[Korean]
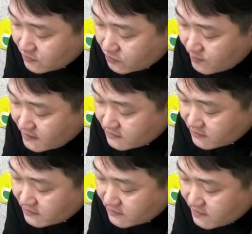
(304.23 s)

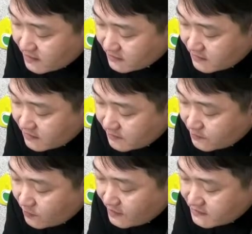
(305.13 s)
도망쳤지만
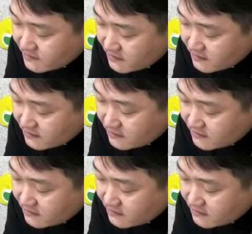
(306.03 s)
모반자들은